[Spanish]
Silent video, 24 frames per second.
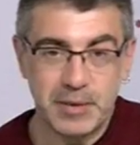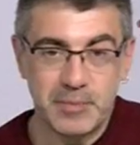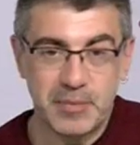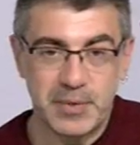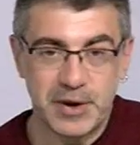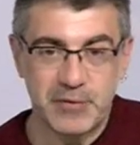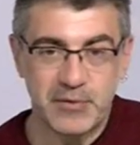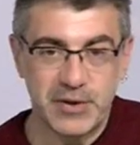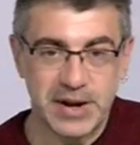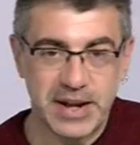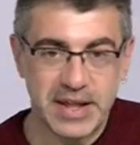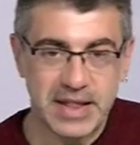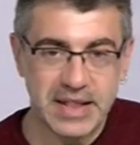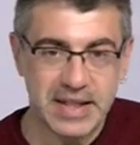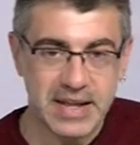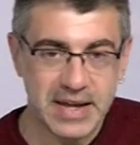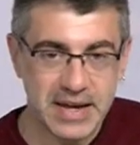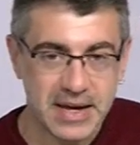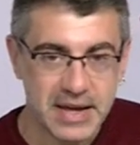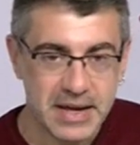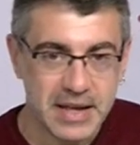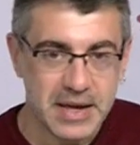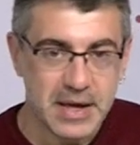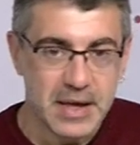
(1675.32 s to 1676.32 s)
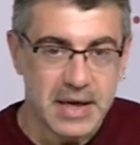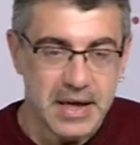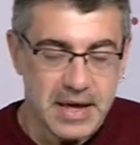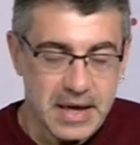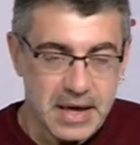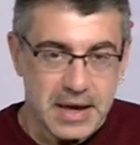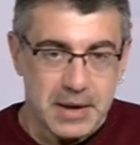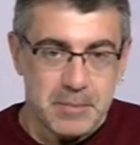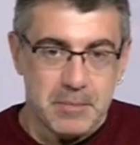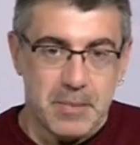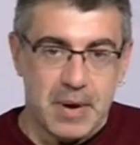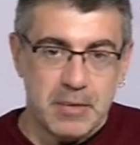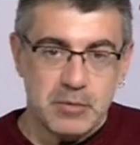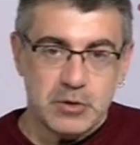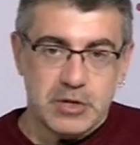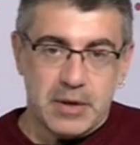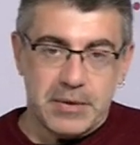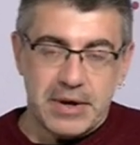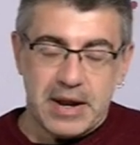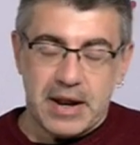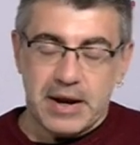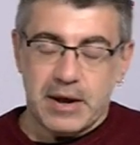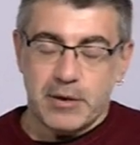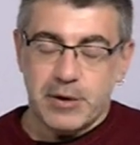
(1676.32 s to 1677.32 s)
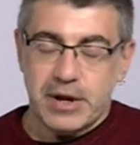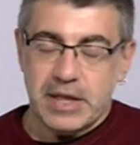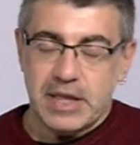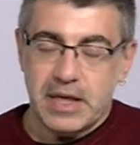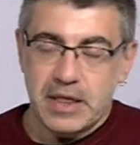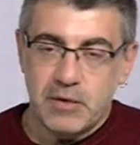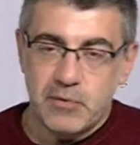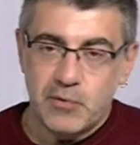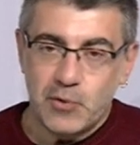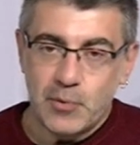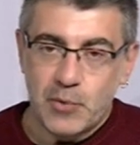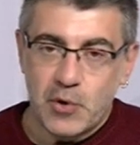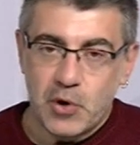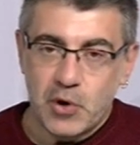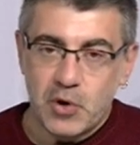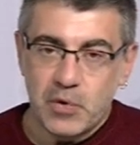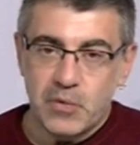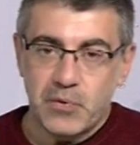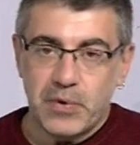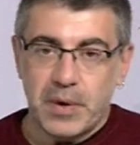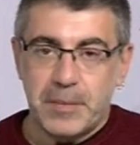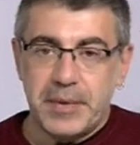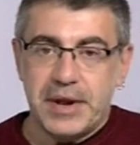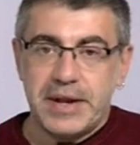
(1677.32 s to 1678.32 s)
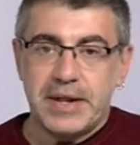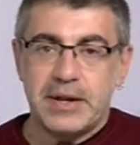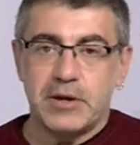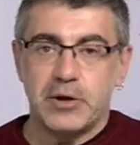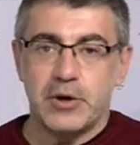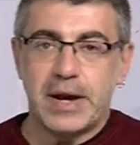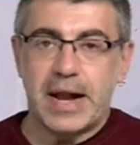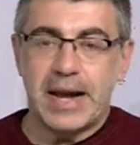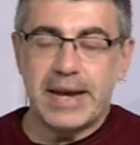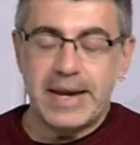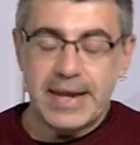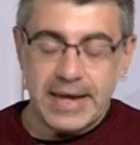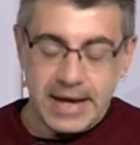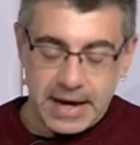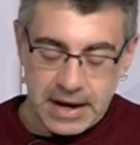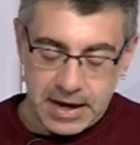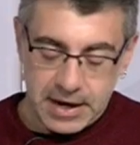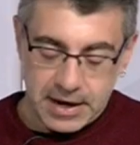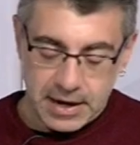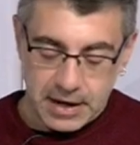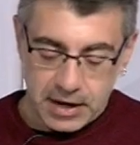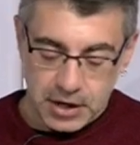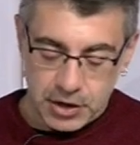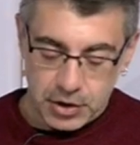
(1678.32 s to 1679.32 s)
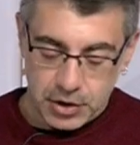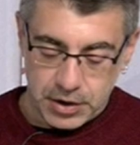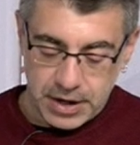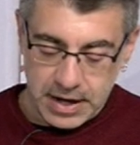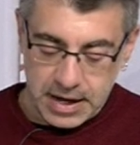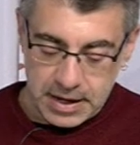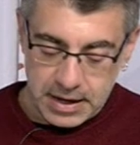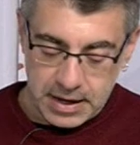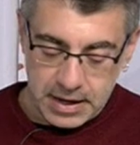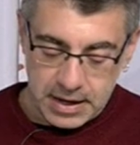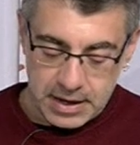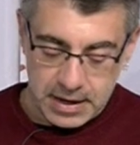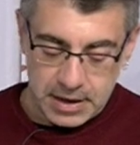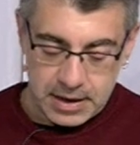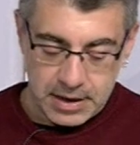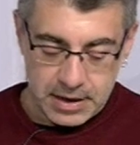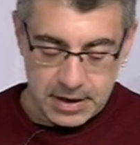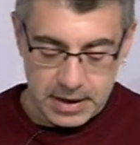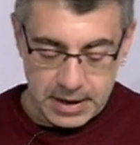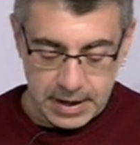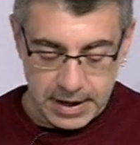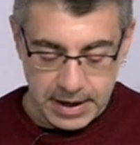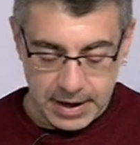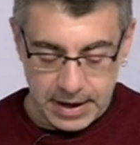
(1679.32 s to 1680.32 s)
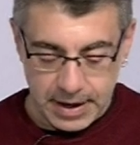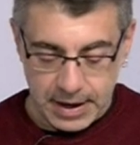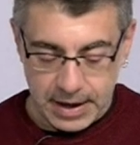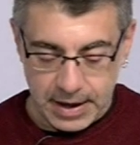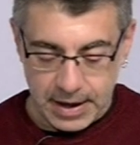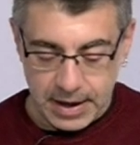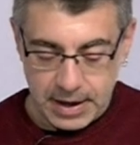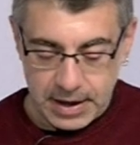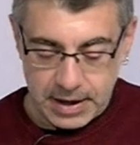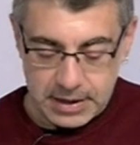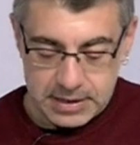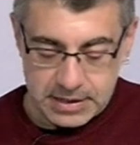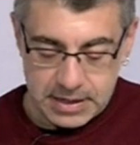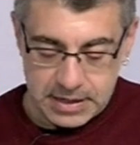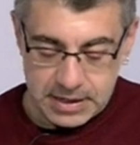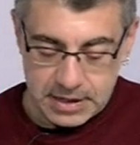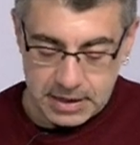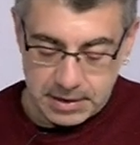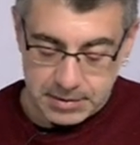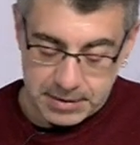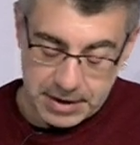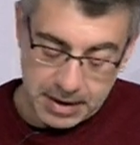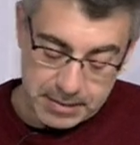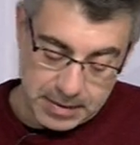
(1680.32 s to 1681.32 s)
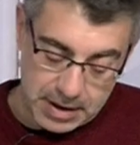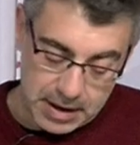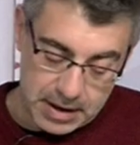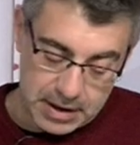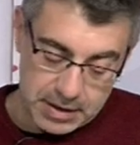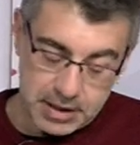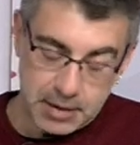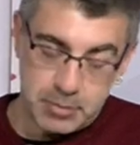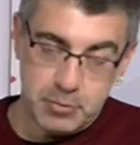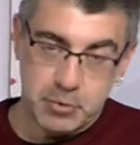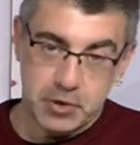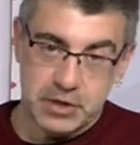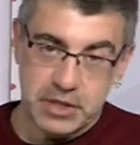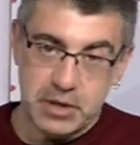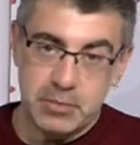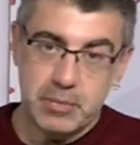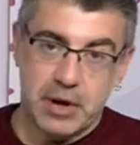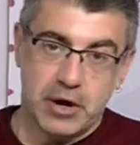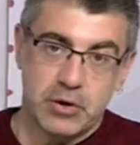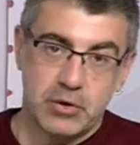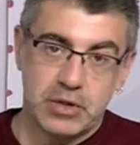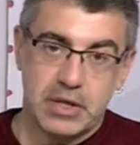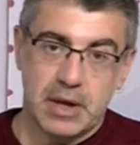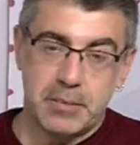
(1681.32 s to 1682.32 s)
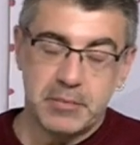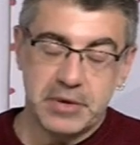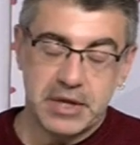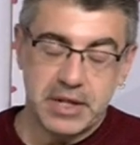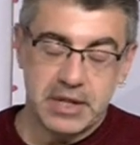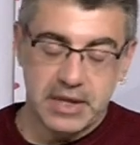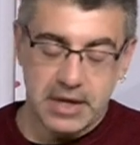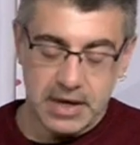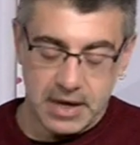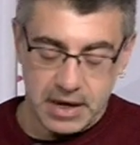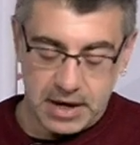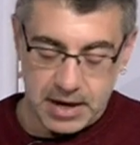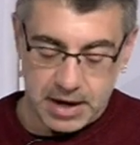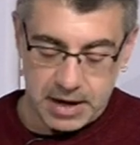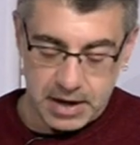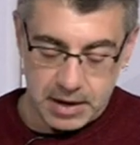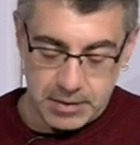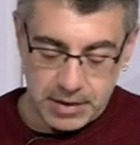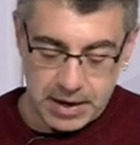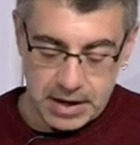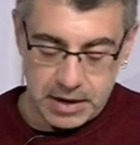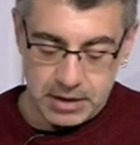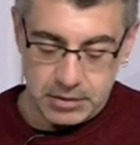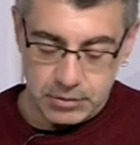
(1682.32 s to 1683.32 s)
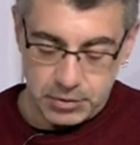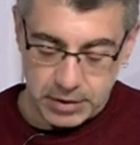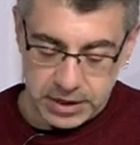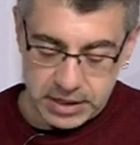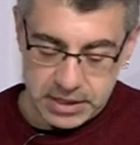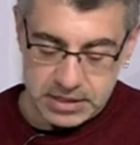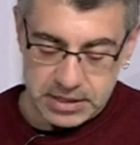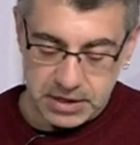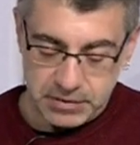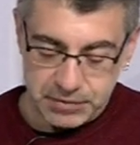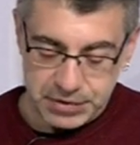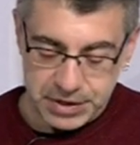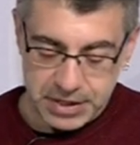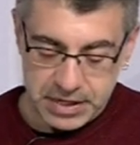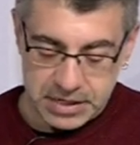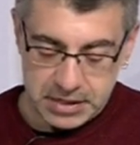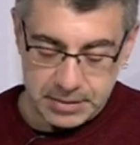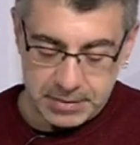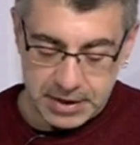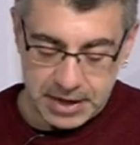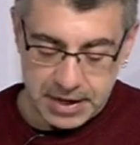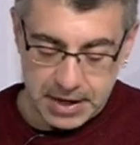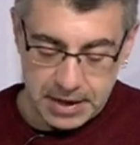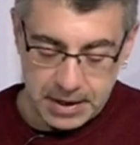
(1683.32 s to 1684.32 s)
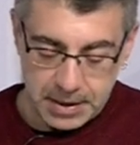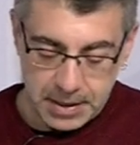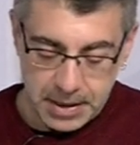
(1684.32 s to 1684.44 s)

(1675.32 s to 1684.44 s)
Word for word: preferente. Vamos a hablar ahora ya del fútbol femenino. La liga regional eh, se celebraba después del parón también de carnaval durante este fin de semana